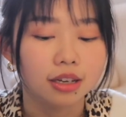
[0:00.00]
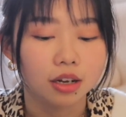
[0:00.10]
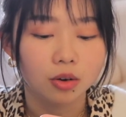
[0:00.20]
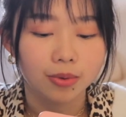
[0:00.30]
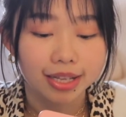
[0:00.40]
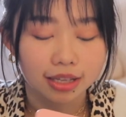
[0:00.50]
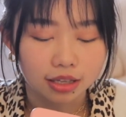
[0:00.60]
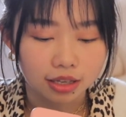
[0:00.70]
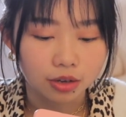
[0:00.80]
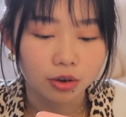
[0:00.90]
能够为
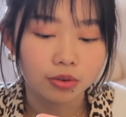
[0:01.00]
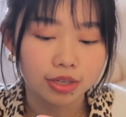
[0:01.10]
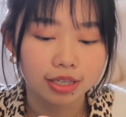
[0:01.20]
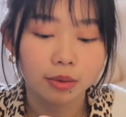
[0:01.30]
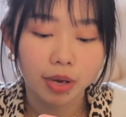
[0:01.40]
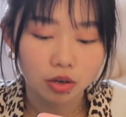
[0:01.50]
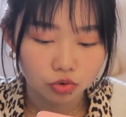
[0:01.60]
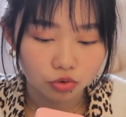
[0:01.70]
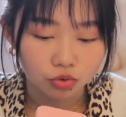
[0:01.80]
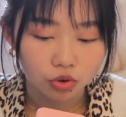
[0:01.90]
你提供一些
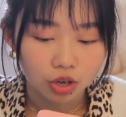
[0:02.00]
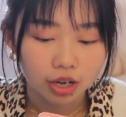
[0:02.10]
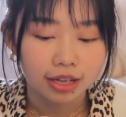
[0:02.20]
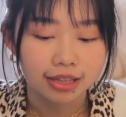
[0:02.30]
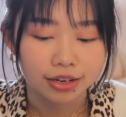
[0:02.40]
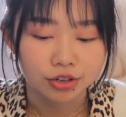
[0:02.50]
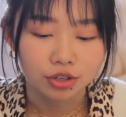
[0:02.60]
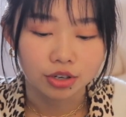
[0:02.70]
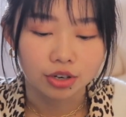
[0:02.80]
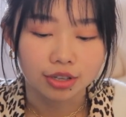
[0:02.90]
帮助，但
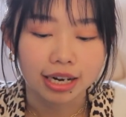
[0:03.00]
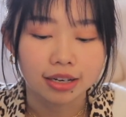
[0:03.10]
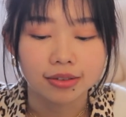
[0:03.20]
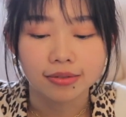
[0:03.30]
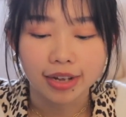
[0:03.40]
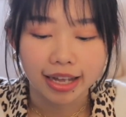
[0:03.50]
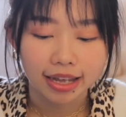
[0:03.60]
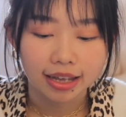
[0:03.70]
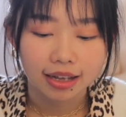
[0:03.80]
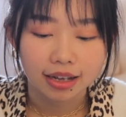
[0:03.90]
是他认
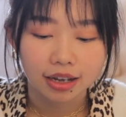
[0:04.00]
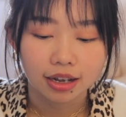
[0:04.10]
为